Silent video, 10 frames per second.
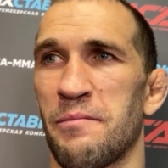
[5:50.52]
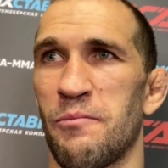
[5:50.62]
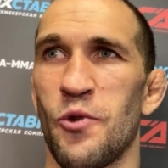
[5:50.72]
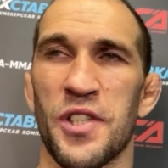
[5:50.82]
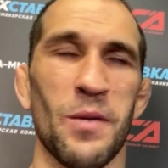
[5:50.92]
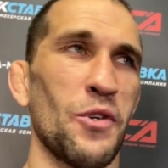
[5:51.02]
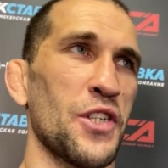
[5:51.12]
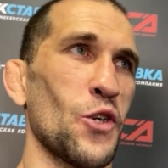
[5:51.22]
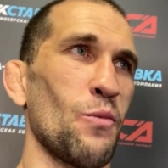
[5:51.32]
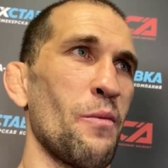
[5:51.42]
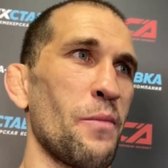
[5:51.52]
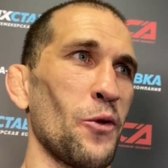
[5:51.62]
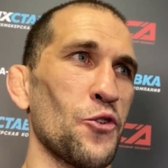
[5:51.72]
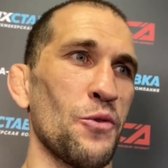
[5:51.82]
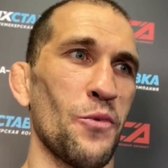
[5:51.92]
будет с тобой заруба, мы
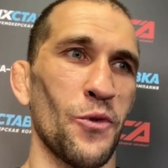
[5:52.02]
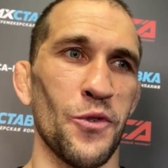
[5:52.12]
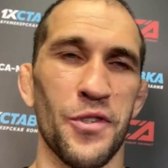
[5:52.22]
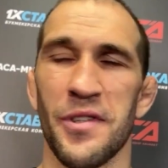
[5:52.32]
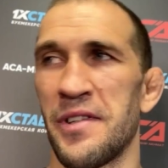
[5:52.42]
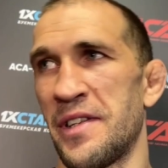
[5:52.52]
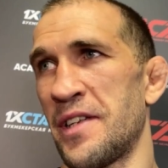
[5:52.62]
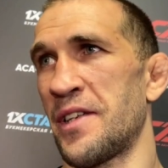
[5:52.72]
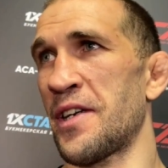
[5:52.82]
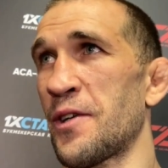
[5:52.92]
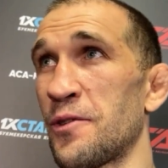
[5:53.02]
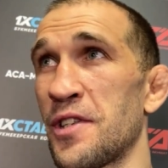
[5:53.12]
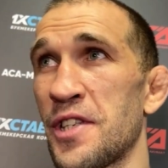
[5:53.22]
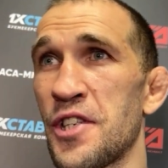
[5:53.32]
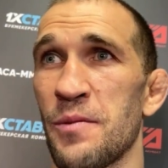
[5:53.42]
получим бонус. Я говорю, да
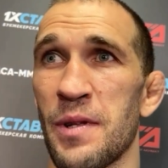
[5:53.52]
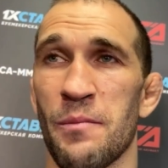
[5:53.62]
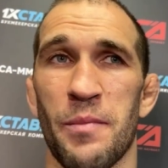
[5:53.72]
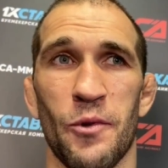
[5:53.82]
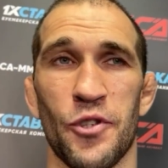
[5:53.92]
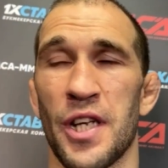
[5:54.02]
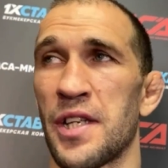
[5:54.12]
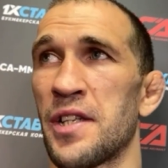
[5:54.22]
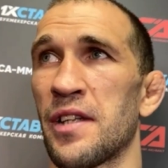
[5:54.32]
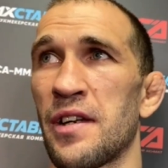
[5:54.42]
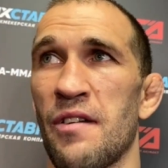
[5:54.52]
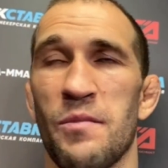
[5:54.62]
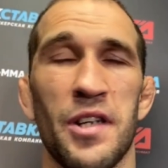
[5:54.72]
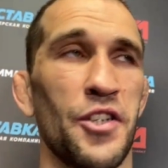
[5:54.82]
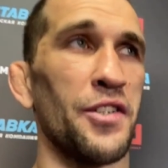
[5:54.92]
зачем нам получать какие-то
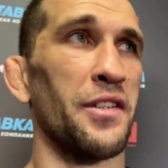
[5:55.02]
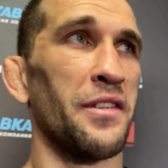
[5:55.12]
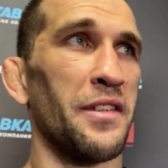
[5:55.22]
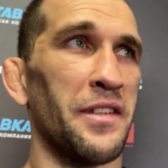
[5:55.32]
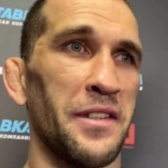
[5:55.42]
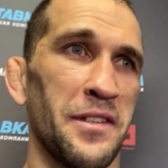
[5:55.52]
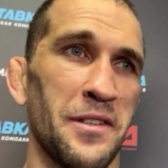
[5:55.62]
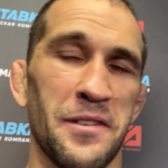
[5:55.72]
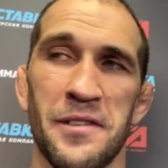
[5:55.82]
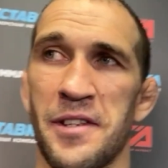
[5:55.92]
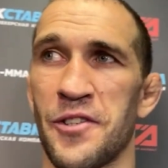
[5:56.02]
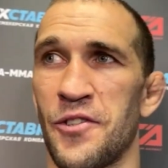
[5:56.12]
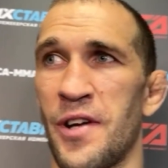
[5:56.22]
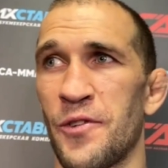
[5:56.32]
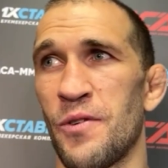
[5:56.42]
травмы лишние? Так
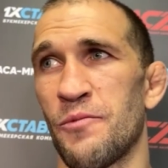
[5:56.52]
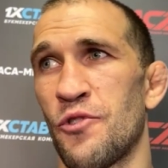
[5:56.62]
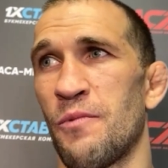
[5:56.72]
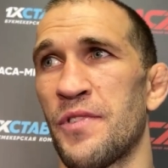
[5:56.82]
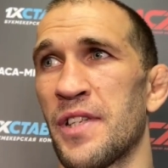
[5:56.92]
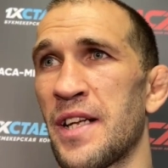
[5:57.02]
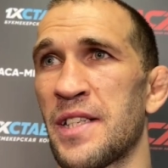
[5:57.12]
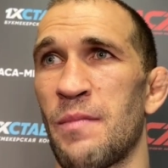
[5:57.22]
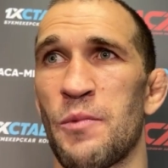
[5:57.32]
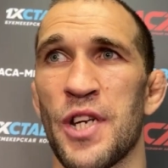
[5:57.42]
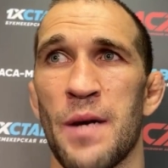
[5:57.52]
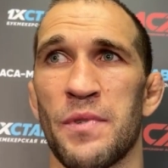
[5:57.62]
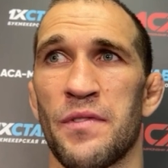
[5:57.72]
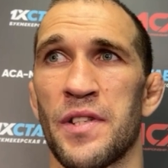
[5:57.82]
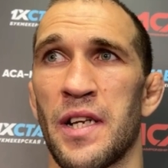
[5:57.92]
что Артем, что мы всегда с ним
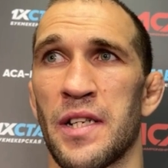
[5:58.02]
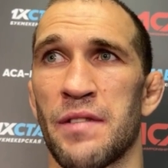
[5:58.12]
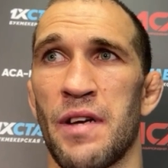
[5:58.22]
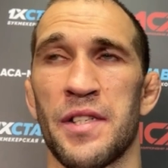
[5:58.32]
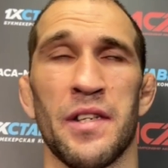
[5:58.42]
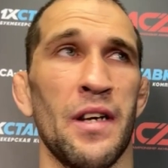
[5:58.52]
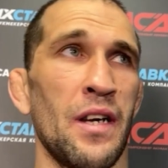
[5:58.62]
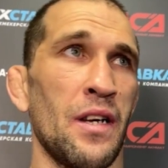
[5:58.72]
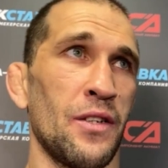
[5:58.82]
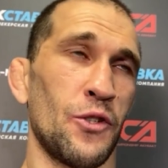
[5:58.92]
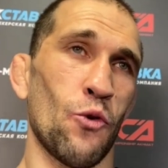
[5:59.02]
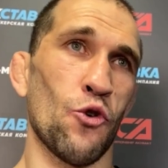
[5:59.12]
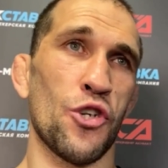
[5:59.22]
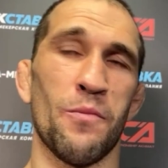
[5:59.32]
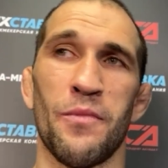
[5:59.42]
общаемся, всегда на связи,
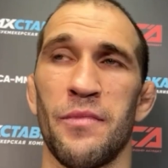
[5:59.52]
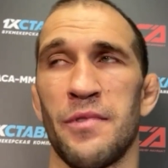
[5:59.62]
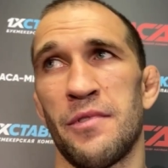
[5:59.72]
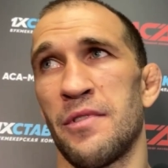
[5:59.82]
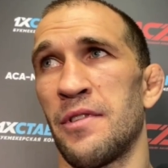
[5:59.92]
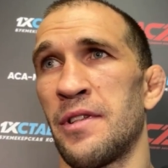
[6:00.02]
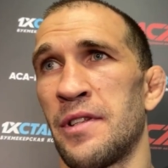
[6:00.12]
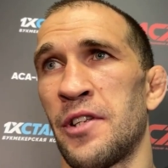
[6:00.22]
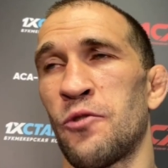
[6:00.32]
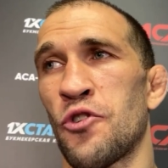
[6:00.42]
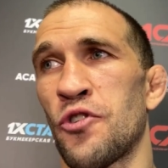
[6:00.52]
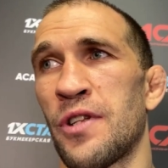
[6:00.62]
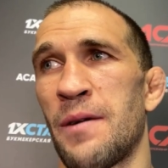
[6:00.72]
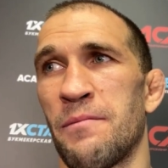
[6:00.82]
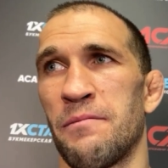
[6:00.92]
дружим. Не то, что
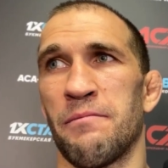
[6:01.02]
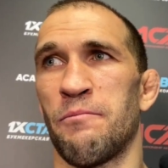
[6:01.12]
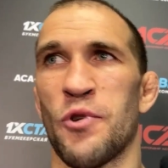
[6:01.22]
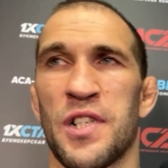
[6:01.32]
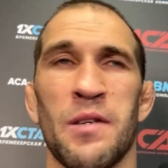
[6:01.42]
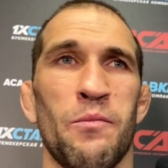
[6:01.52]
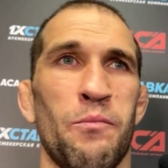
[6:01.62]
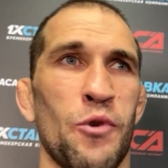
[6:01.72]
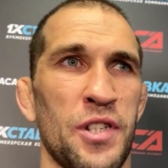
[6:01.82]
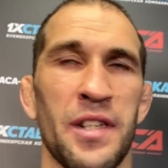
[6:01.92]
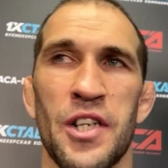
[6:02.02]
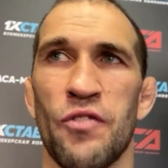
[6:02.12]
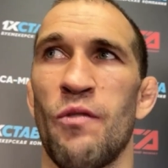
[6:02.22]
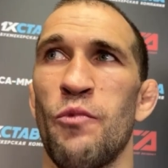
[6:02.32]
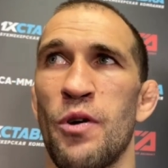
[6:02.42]
там после, после
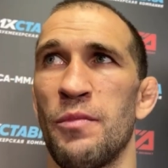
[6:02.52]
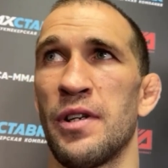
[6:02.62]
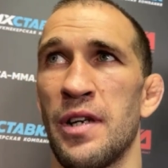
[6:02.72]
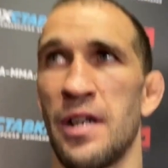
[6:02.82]
нашего боя мы,